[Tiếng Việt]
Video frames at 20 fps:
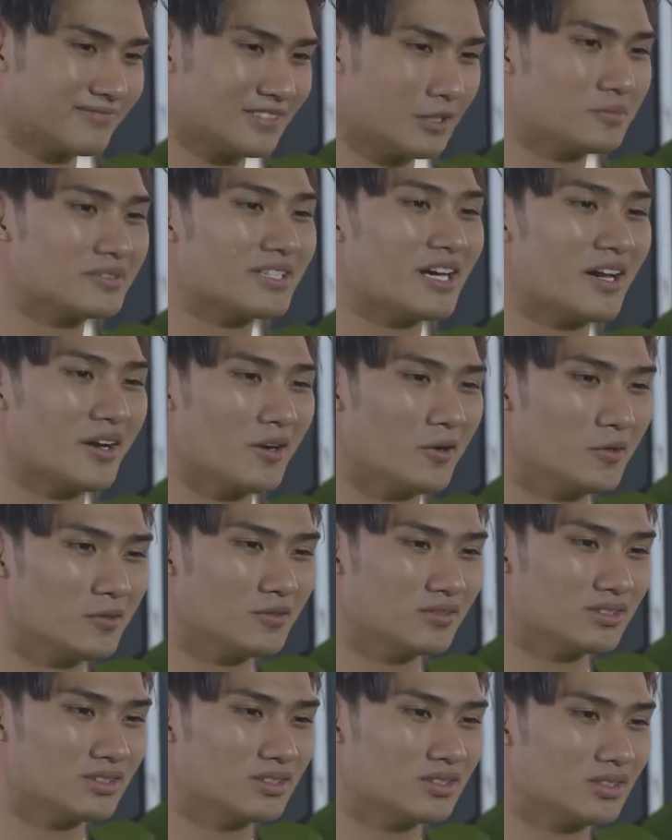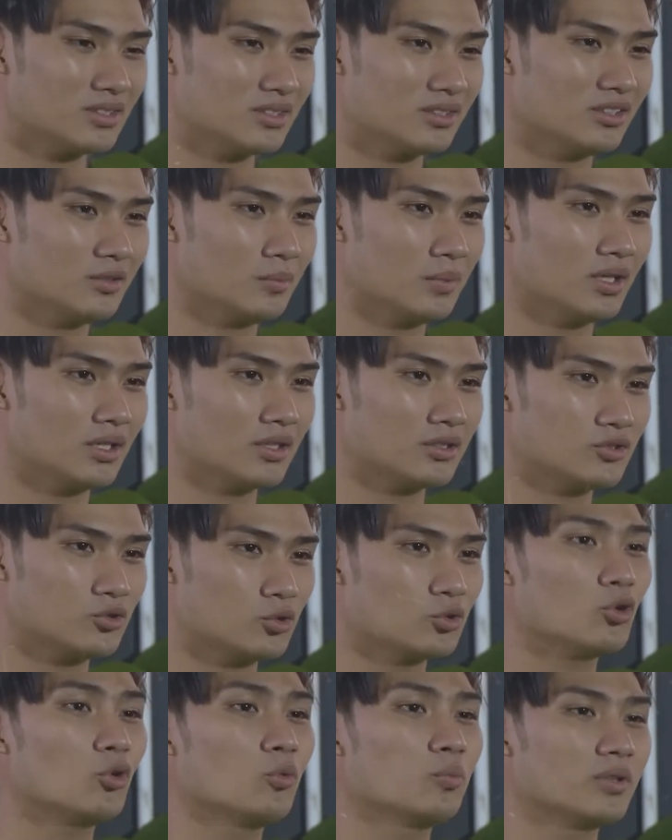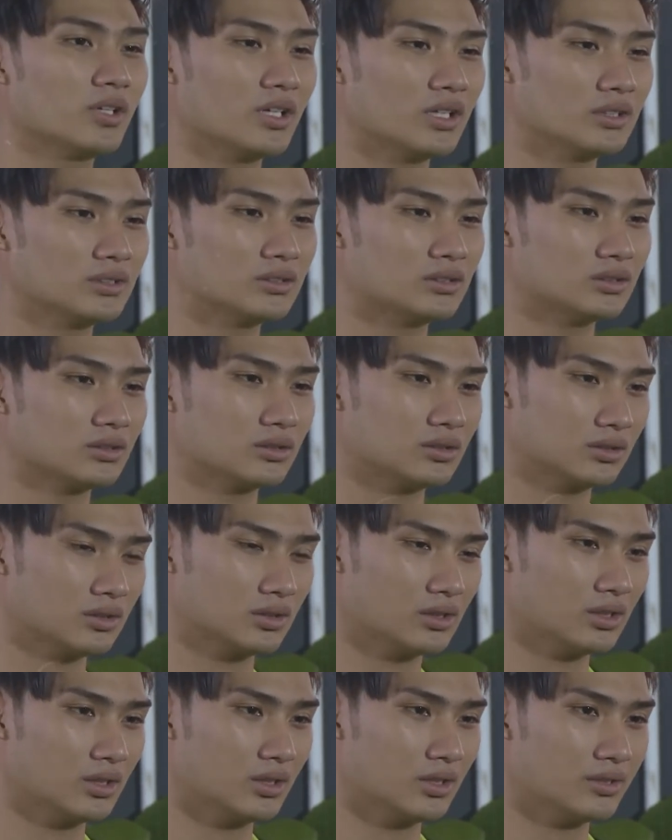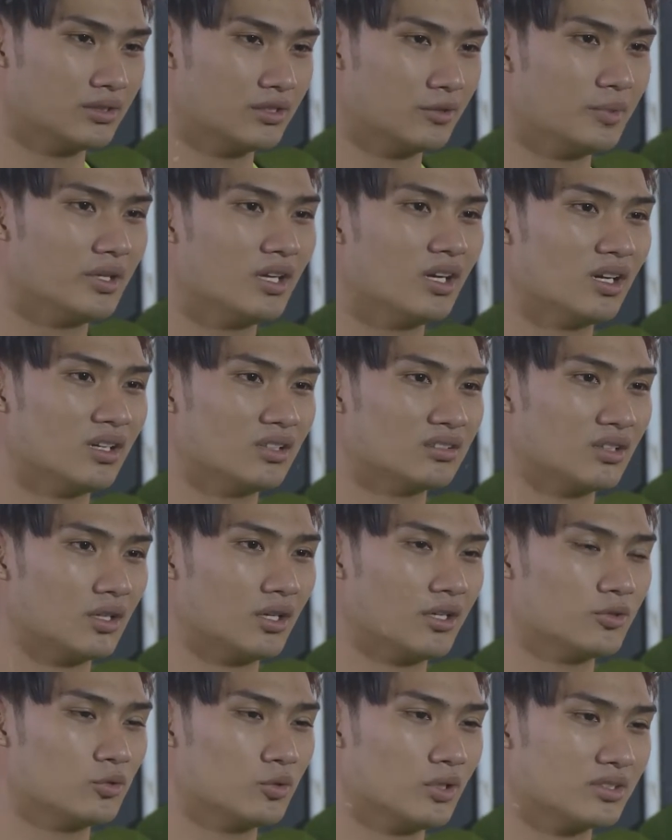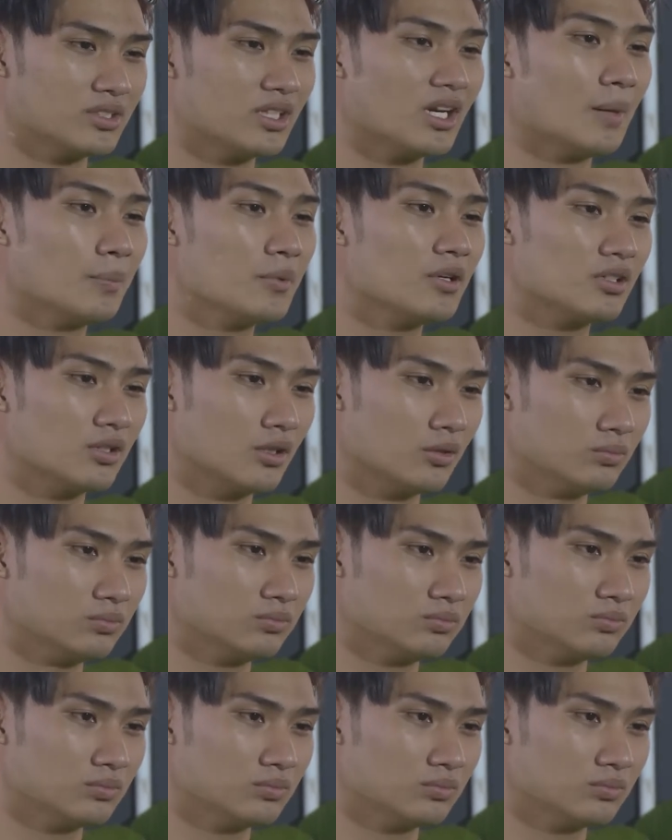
Không sao đâu, nhưng mà chú Tùng kìa. Chị biết là dạo này chú đang rất áp lực không?